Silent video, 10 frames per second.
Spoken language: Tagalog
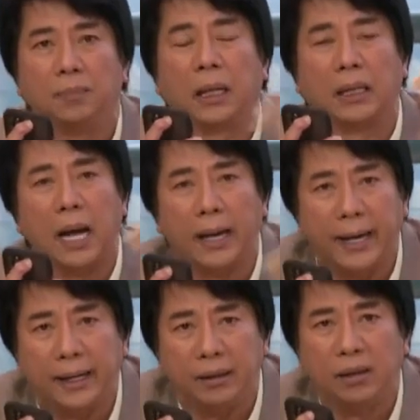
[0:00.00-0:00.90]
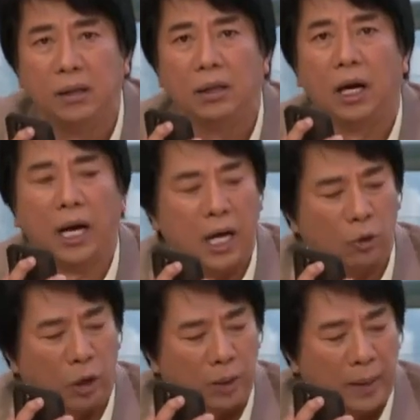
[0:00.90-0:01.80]
pagkain, ah,
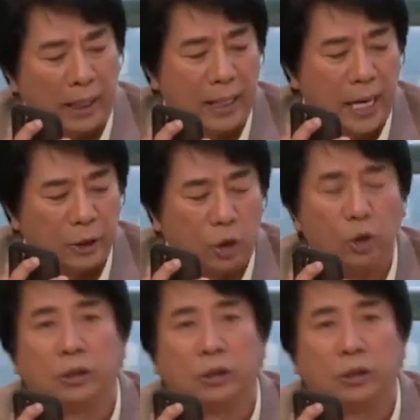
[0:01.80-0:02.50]
kung ano man kailangan nyo.